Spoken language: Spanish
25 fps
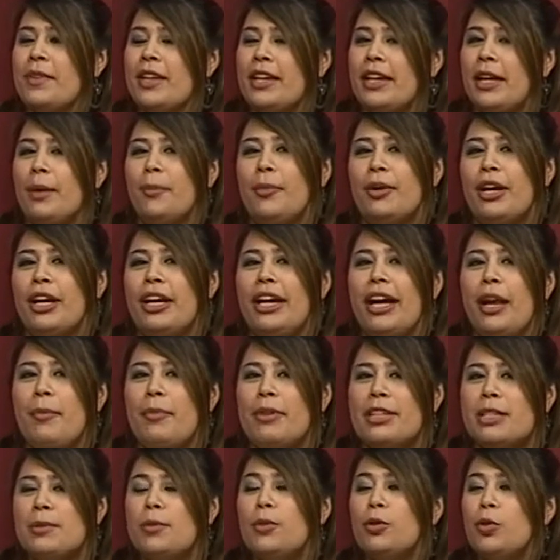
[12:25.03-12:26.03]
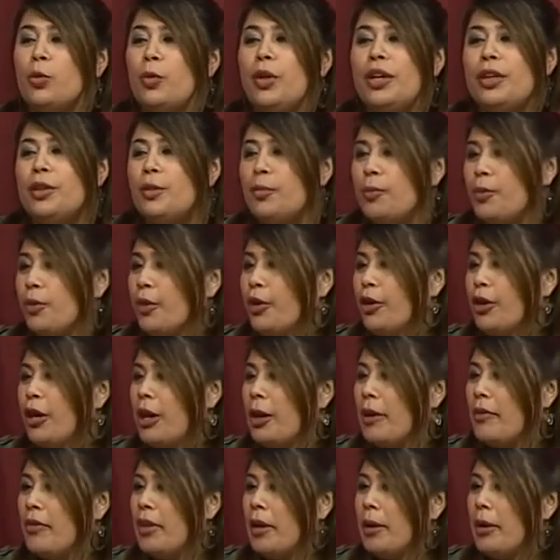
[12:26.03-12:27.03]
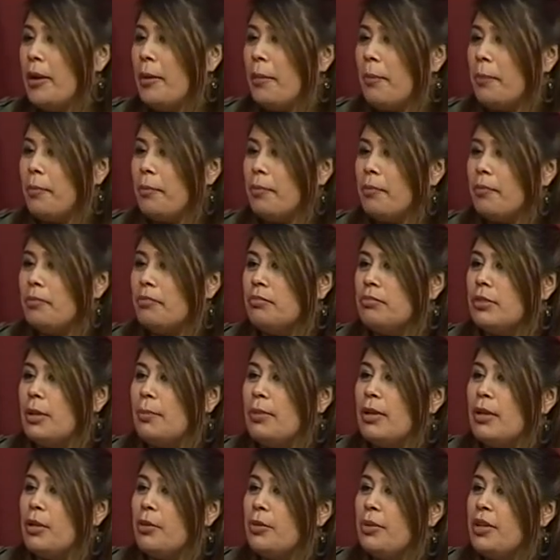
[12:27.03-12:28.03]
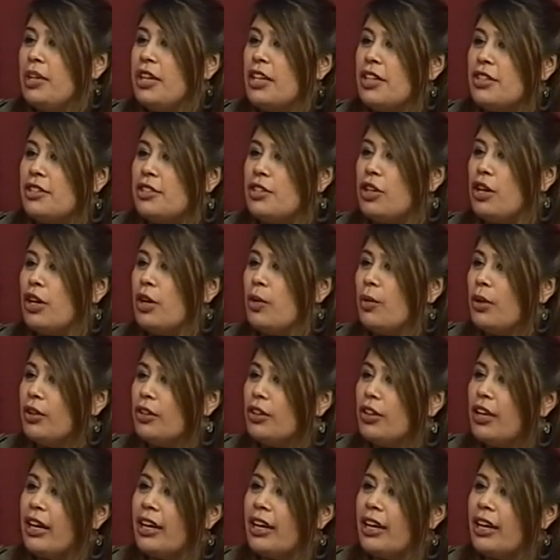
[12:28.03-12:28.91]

que por ahí al principio tuviste un poco de, prejuicios en cuanto a la